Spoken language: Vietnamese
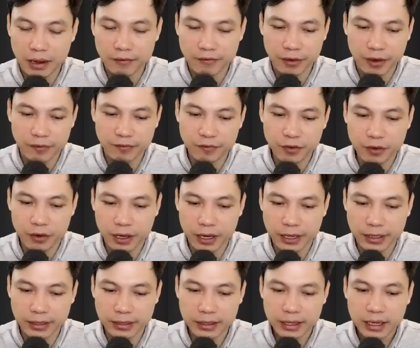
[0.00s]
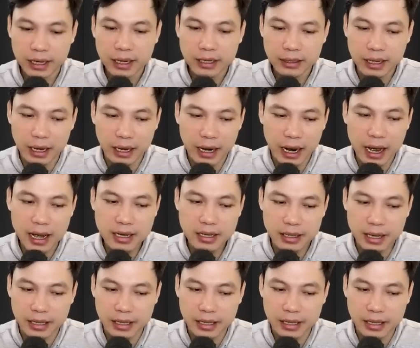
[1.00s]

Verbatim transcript: điên cuồng lên mà đón nhận.